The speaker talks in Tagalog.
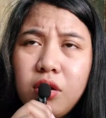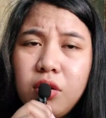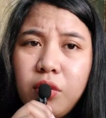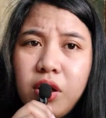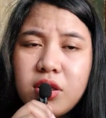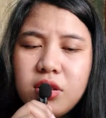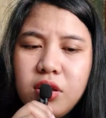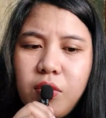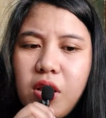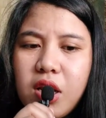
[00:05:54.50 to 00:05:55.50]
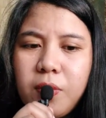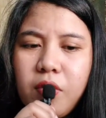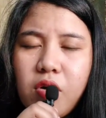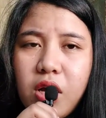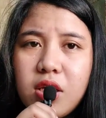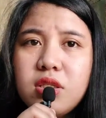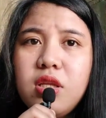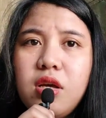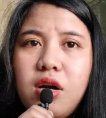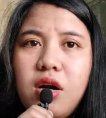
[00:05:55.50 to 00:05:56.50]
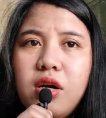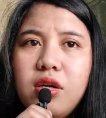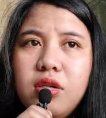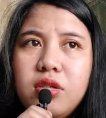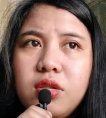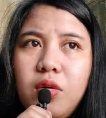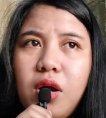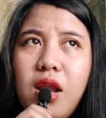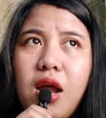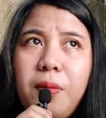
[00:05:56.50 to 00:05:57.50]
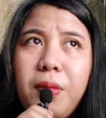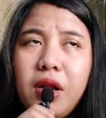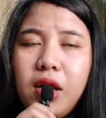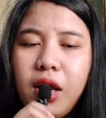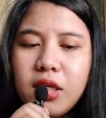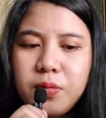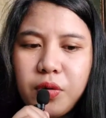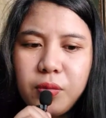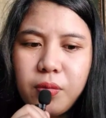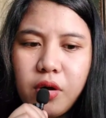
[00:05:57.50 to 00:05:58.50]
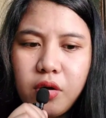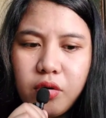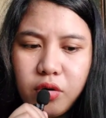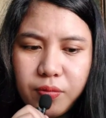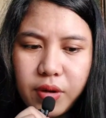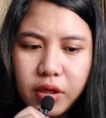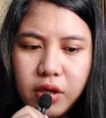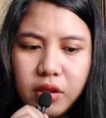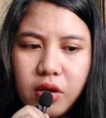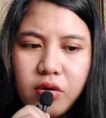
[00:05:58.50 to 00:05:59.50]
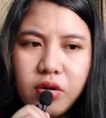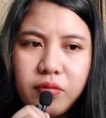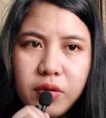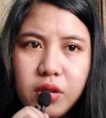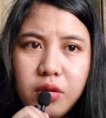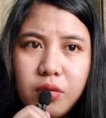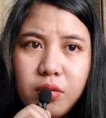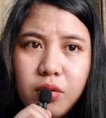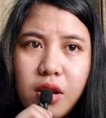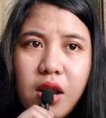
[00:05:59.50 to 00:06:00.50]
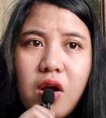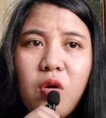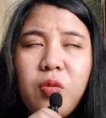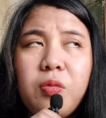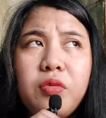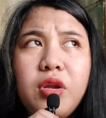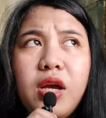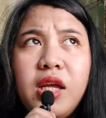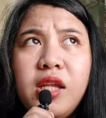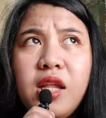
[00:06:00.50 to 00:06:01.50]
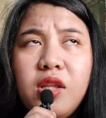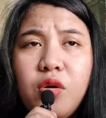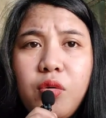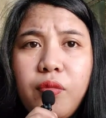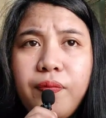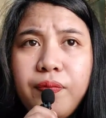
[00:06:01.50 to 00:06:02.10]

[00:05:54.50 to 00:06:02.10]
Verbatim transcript: yung SD, wala na po akong SD card. So, kailangan, pag nag-export pa ako or mag-edit ako ng video, kailangan ko po munang edit yung